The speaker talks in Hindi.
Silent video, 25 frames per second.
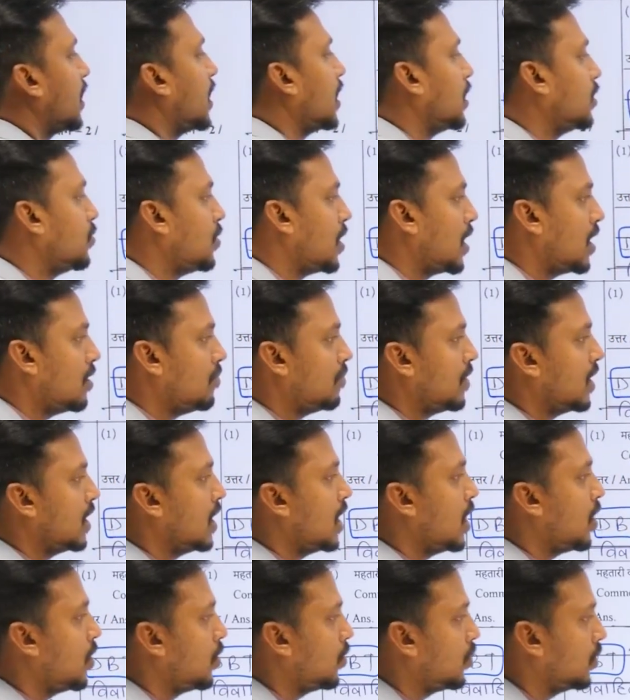द्वारा
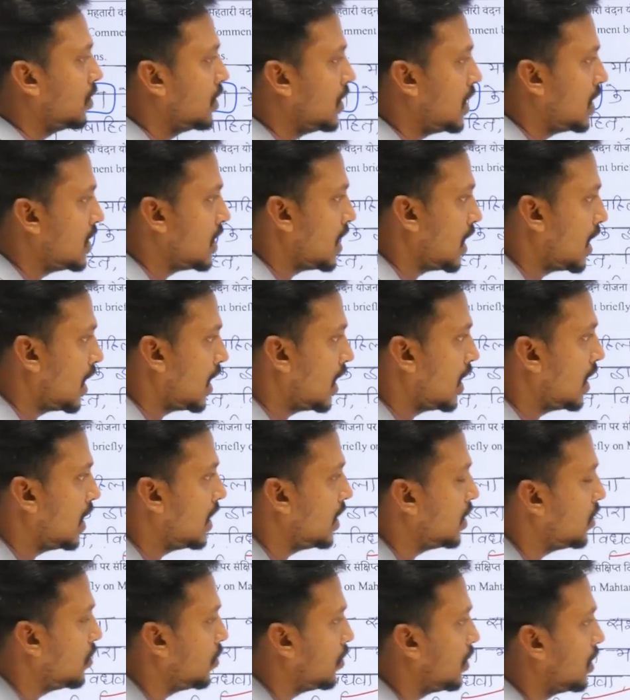महिलाओं को दिया जा रहा है
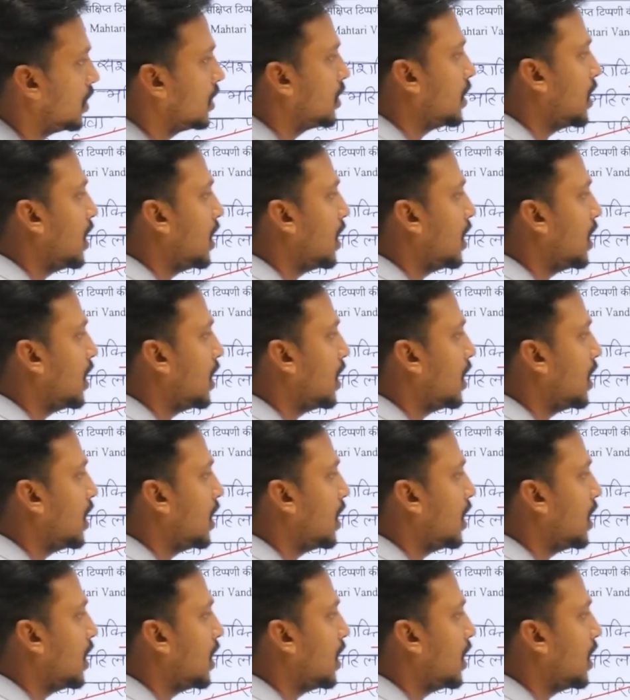योग्यता